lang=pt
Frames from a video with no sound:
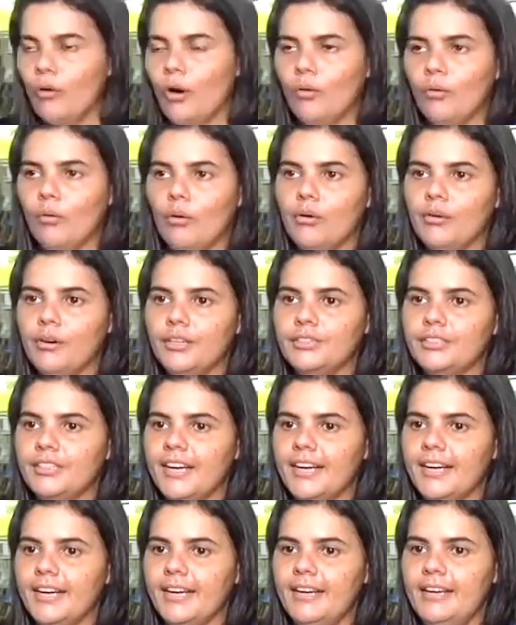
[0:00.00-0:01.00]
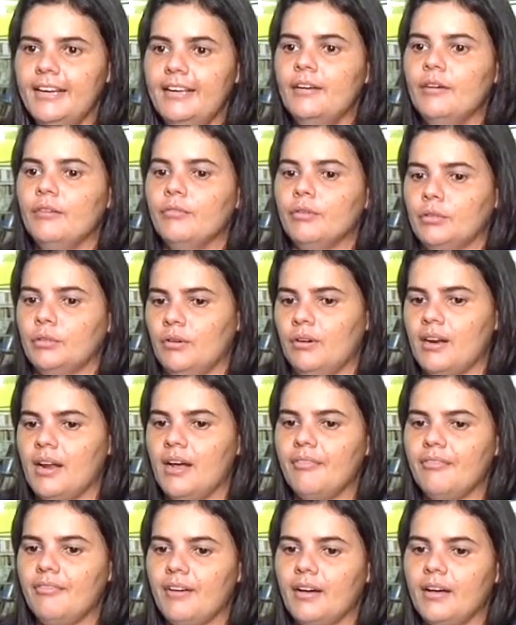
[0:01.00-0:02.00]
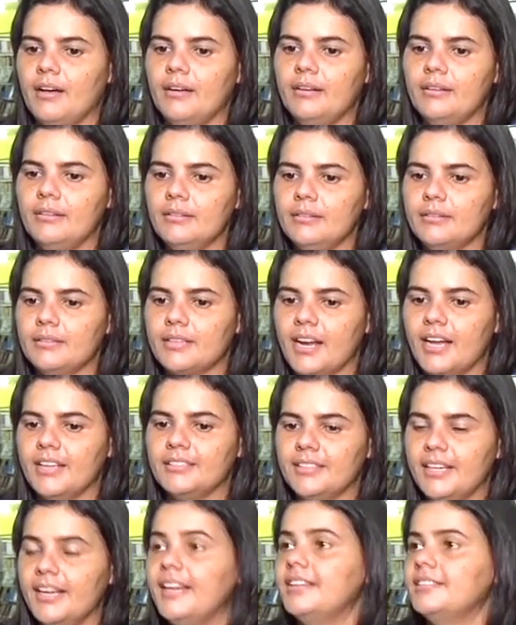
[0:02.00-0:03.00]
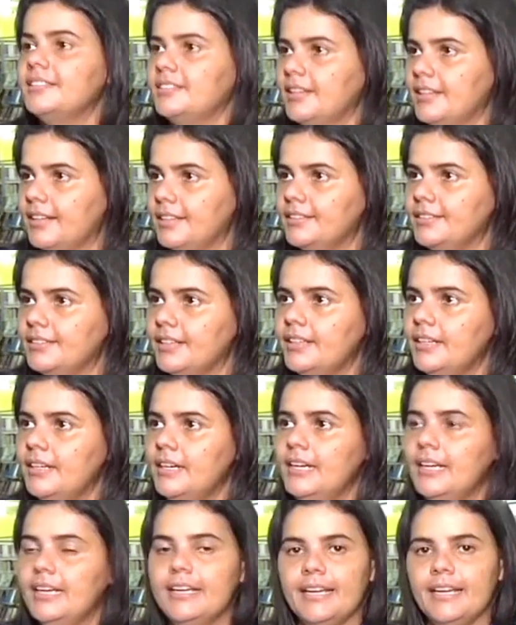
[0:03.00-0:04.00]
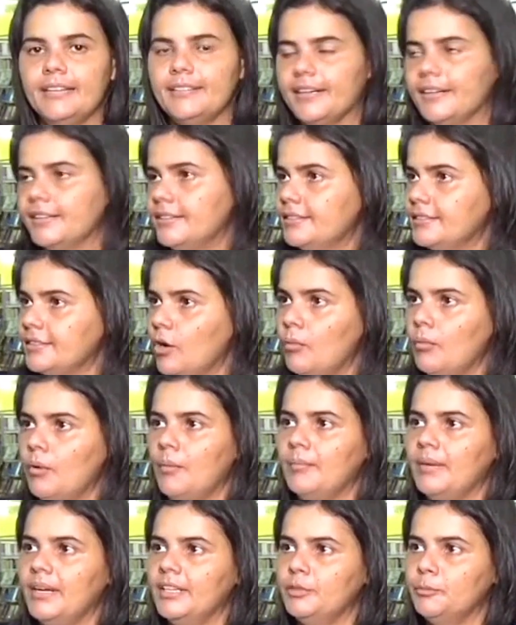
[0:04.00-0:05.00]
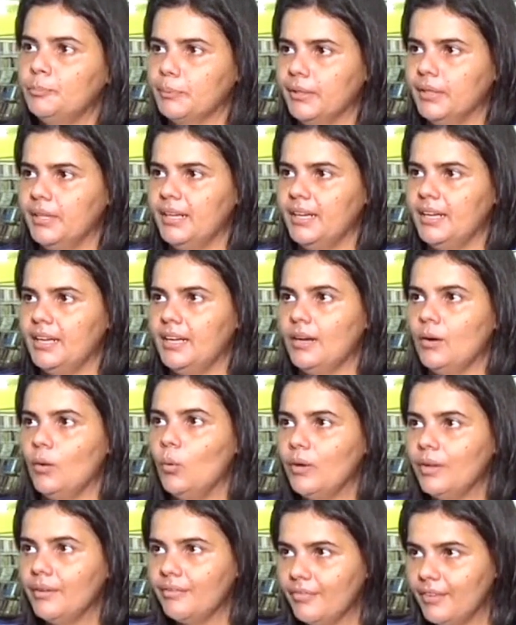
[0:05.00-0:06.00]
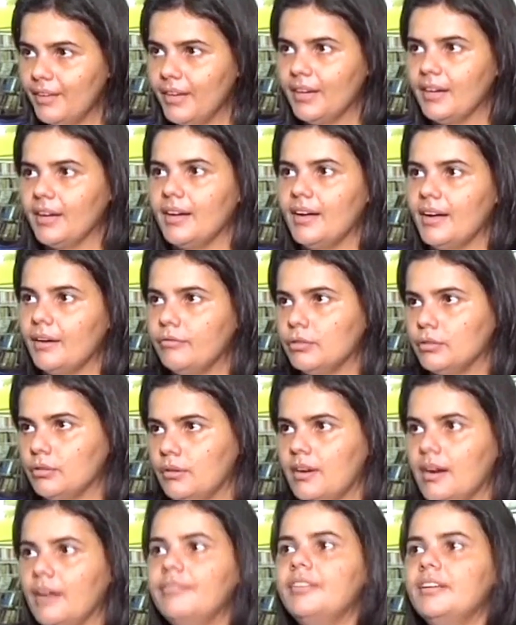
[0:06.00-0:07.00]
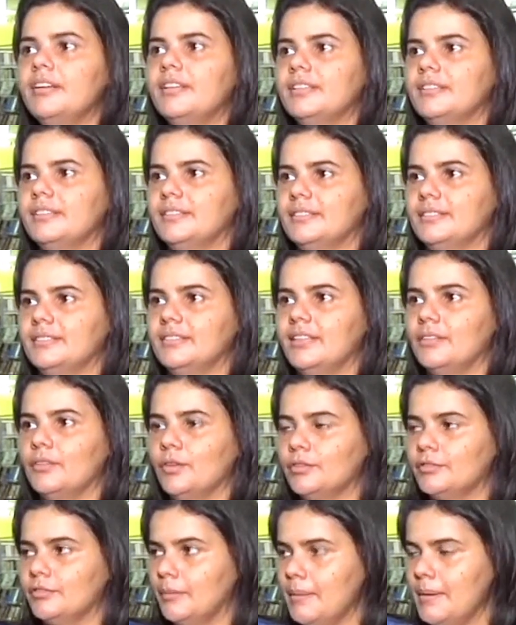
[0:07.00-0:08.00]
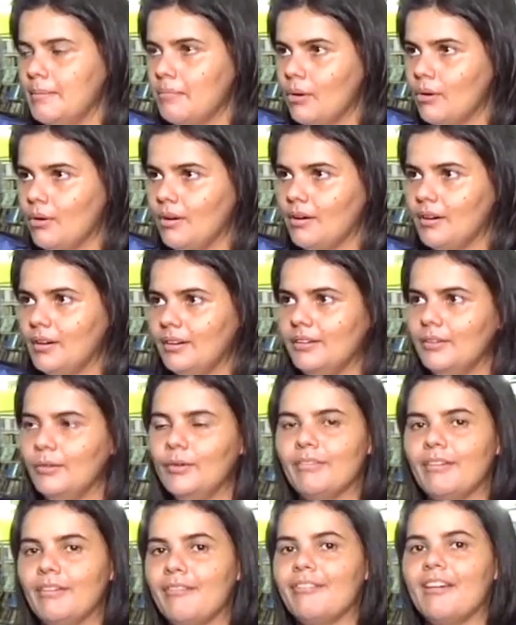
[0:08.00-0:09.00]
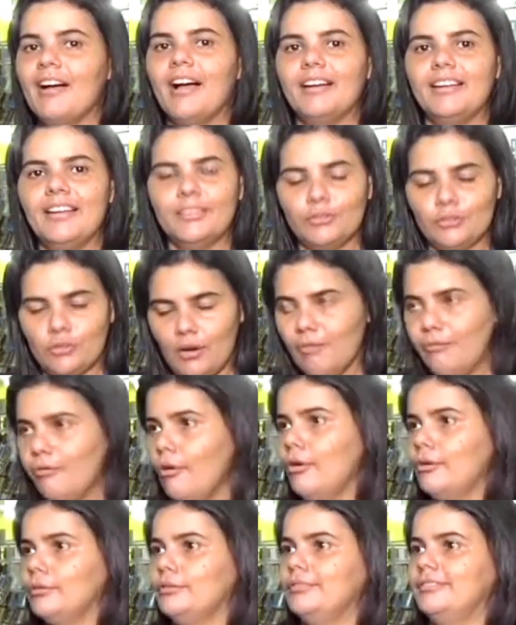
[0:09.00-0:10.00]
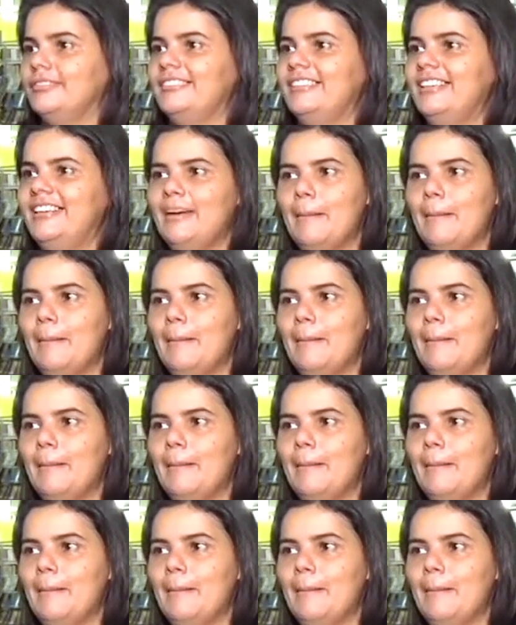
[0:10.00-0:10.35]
O foco hoje é fotografar, trazer a essência e eternizar o momento, porque o que fica é a fotografia. Nós vamos embora e o que vai ficar aqui é só a foto.